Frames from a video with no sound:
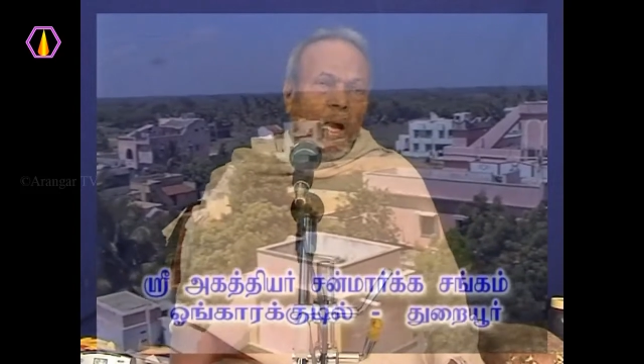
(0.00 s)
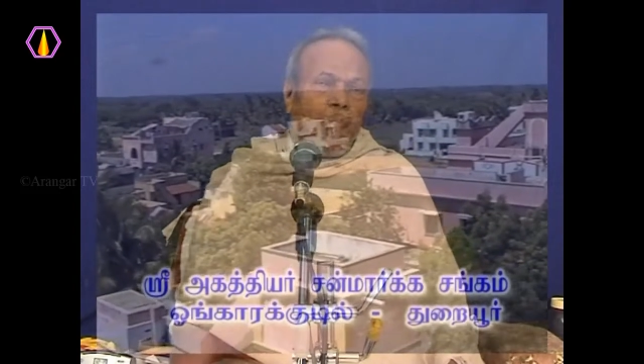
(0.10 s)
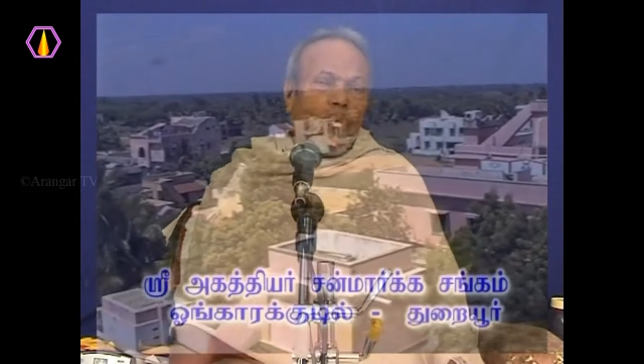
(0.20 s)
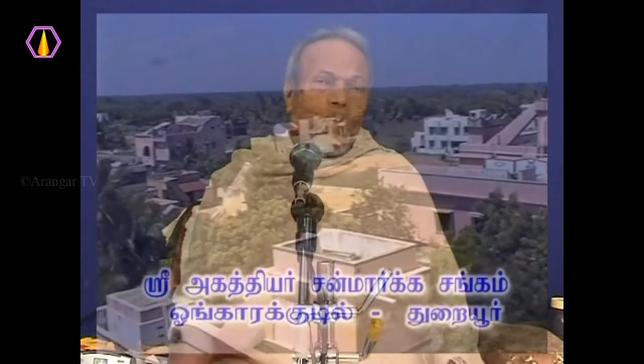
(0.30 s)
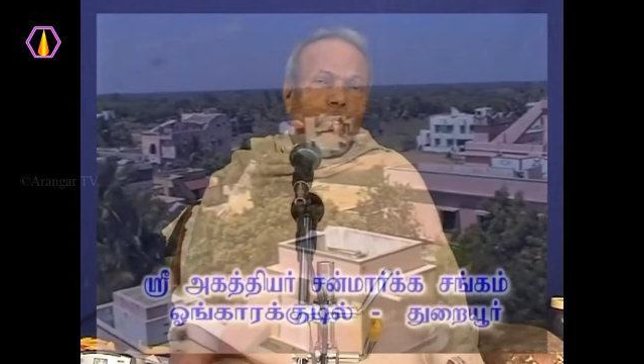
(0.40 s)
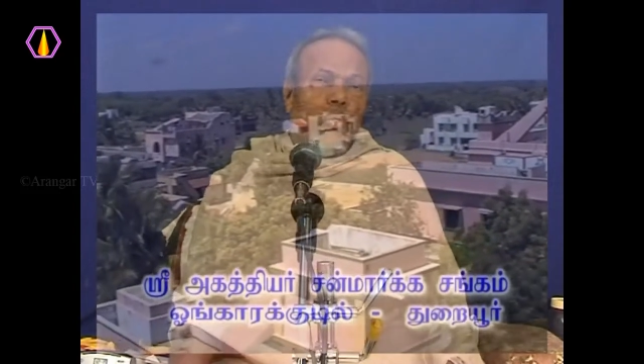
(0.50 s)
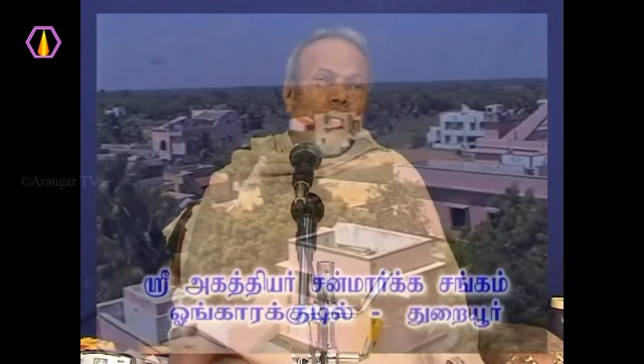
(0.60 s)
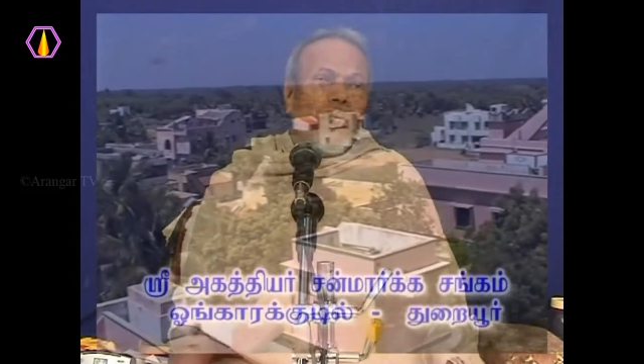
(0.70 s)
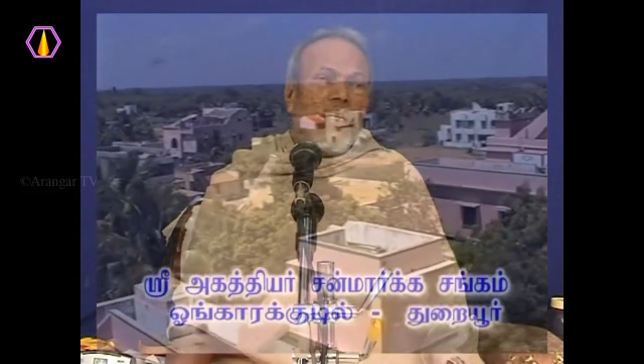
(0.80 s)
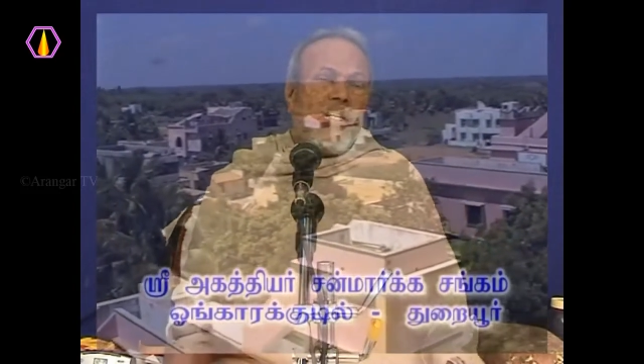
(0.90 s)
இப்போ குடியில்
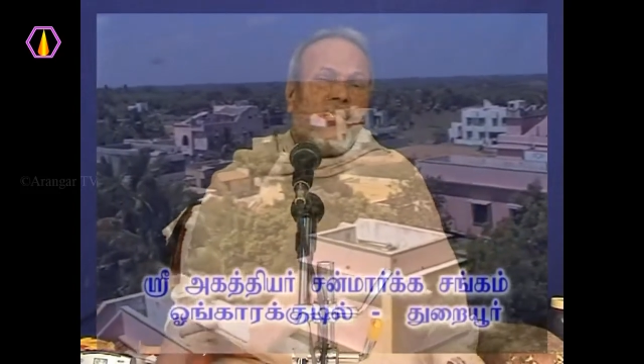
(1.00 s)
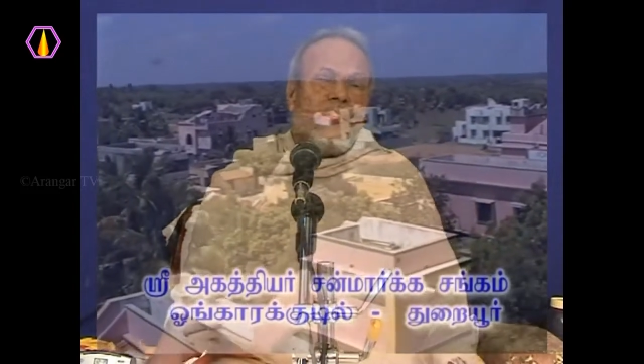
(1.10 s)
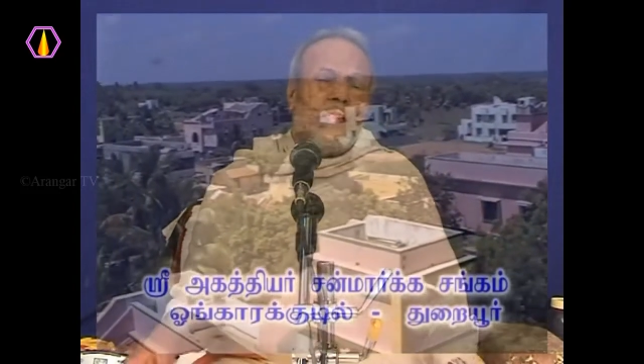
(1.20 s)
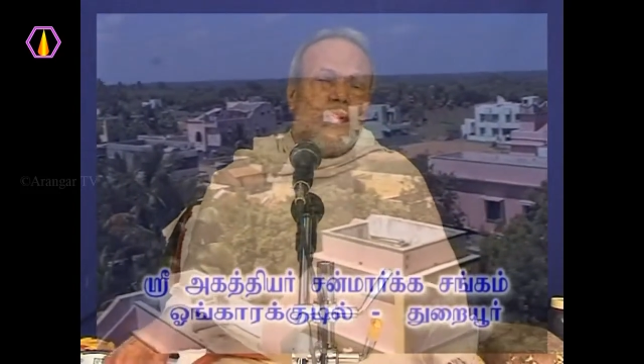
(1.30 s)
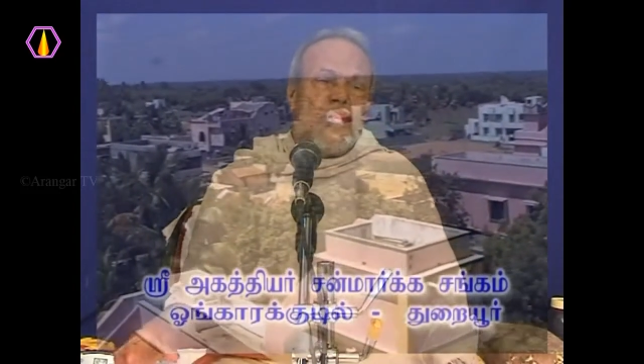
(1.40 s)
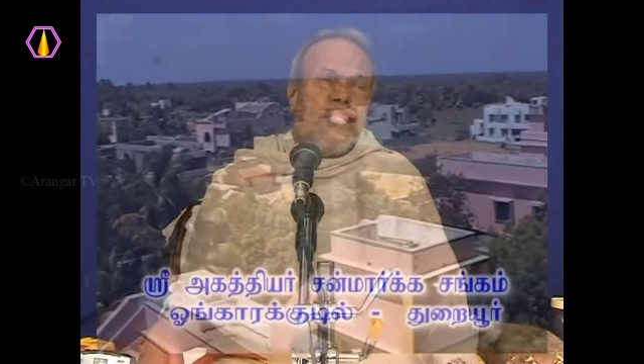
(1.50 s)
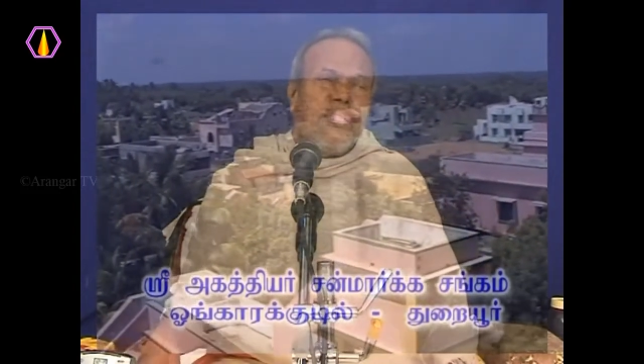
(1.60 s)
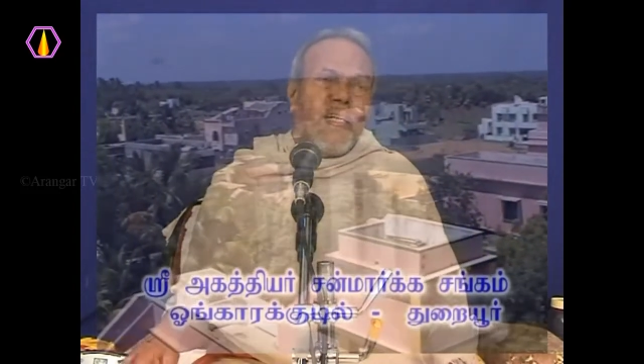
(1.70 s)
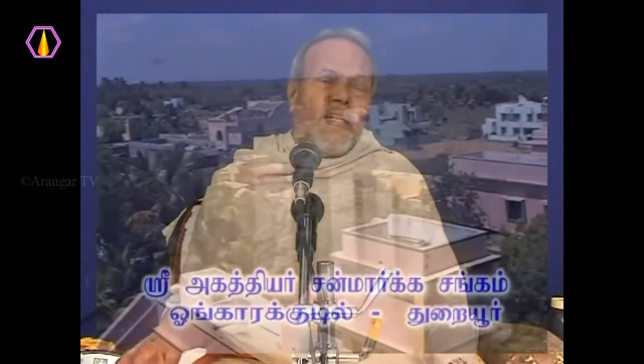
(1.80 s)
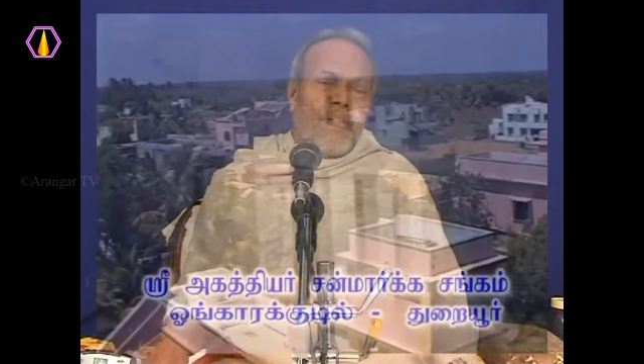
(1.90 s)
உள்ளவர்கள் இந்த குடியில்
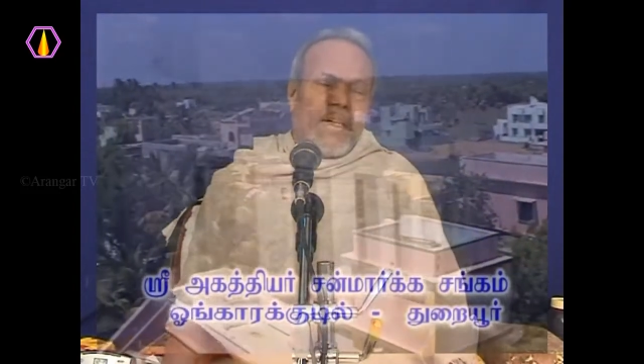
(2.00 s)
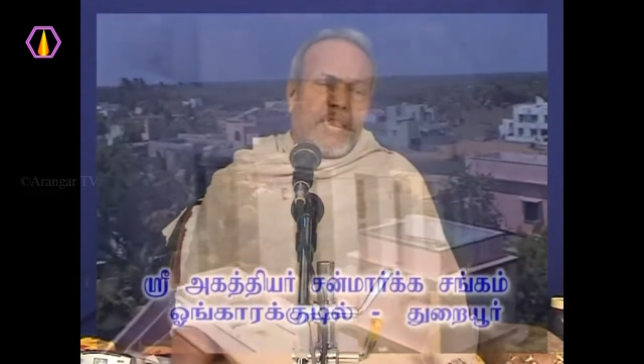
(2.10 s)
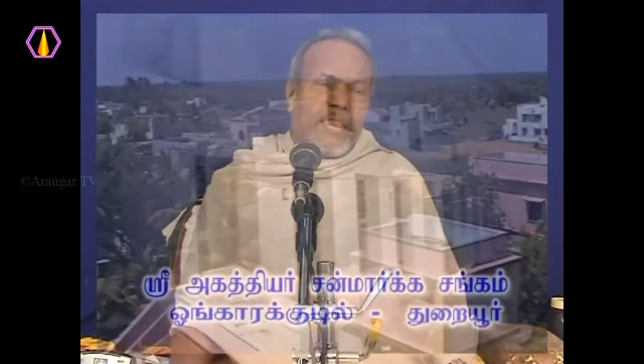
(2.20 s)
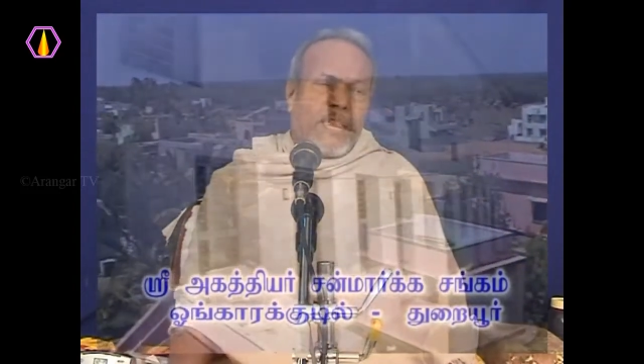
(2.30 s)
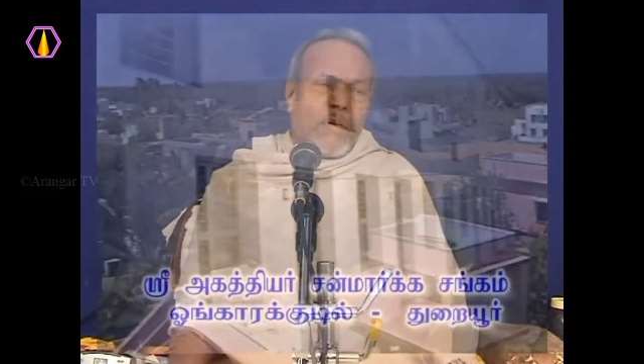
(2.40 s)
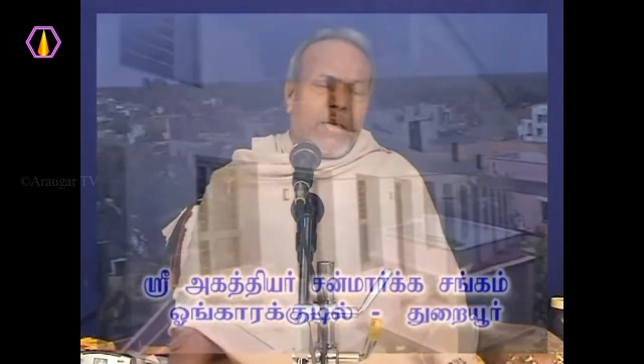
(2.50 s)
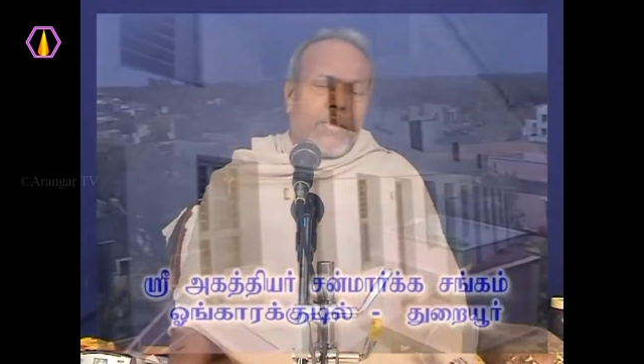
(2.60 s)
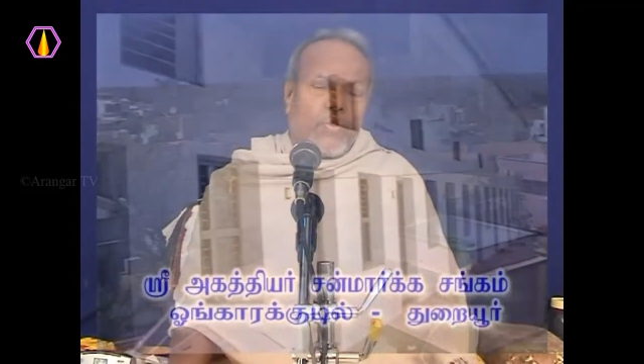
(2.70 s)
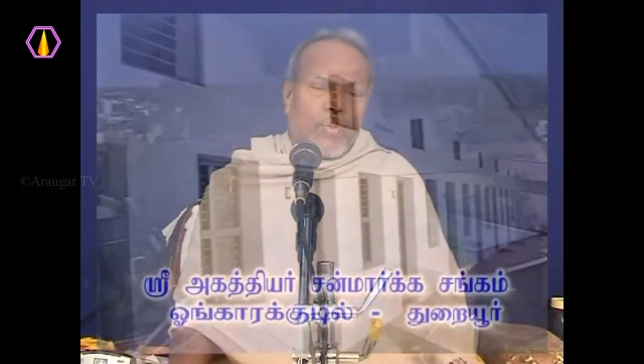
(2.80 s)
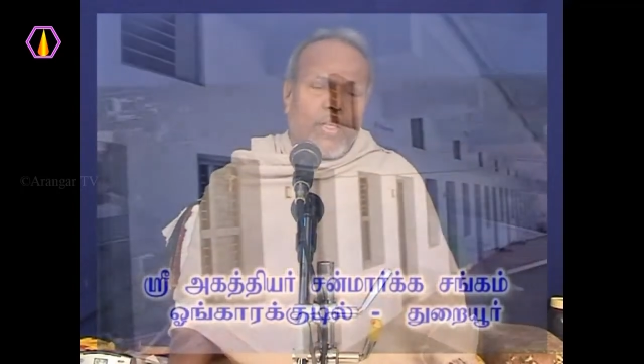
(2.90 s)
சேர்ந்தவர்கள் அகத்திய
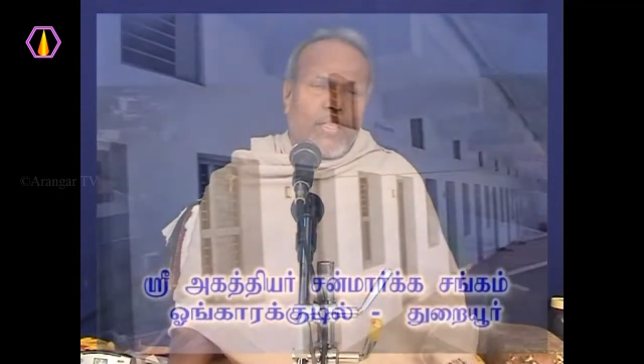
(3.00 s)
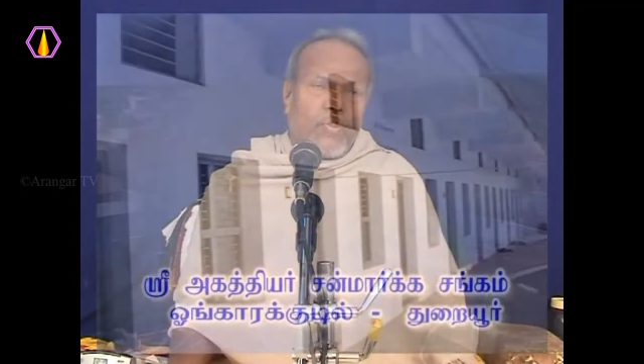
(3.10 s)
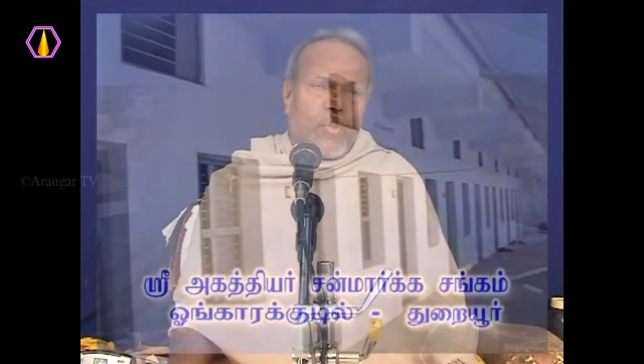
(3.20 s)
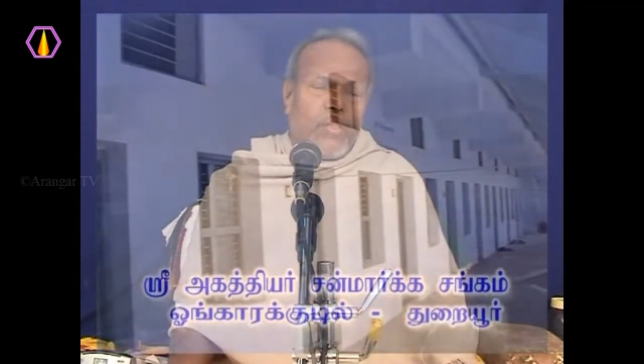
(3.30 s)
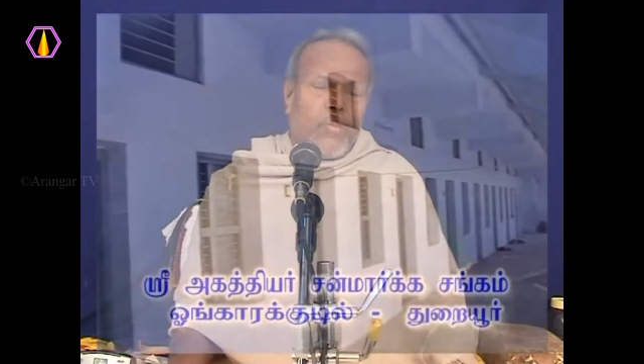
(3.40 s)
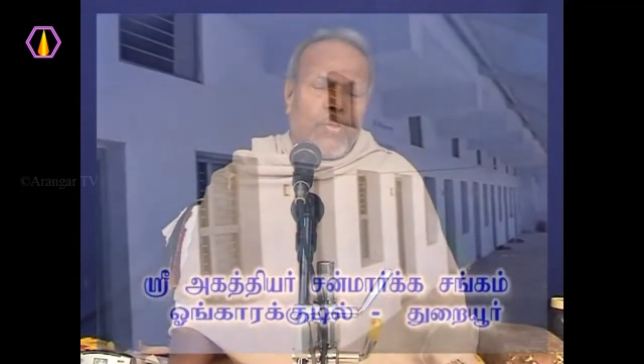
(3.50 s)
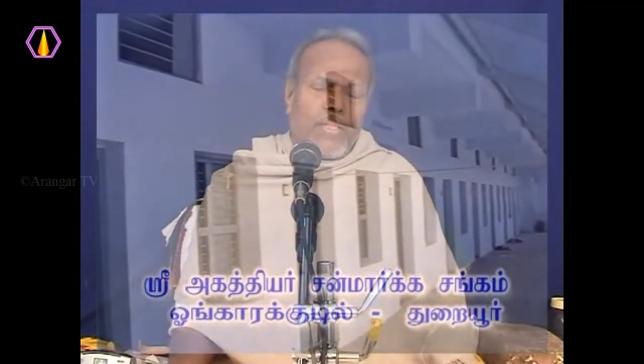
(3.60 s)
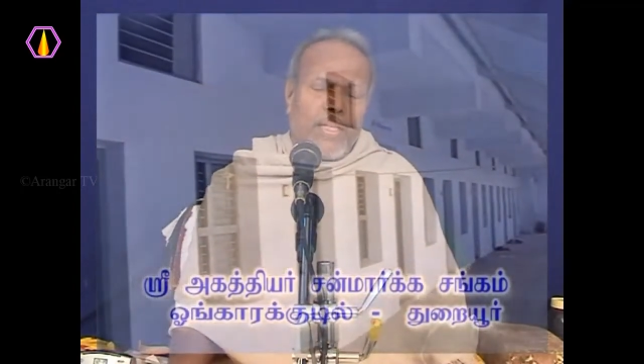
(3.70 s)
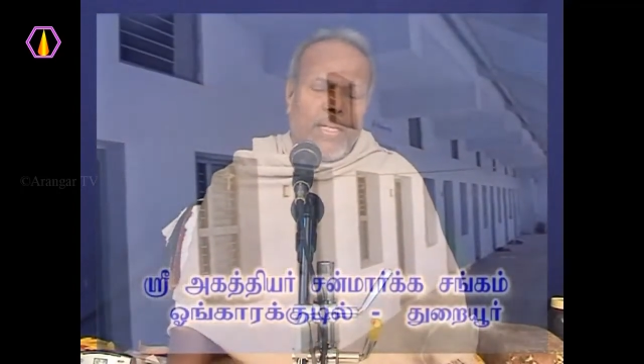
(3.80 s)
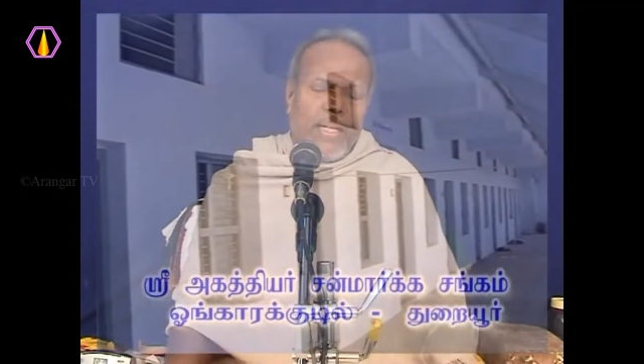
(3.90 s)
சன்மாச தொண்டர்கள் குடியில்
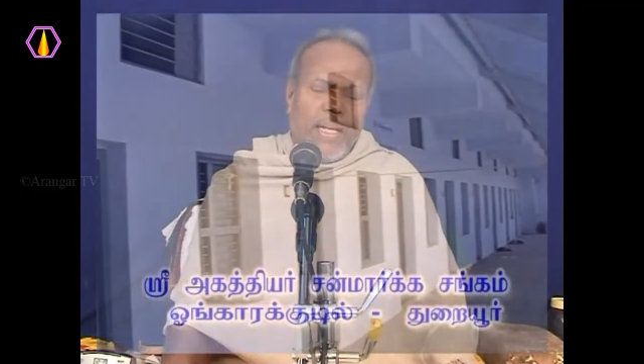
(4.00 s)
உள்ளவர்கள்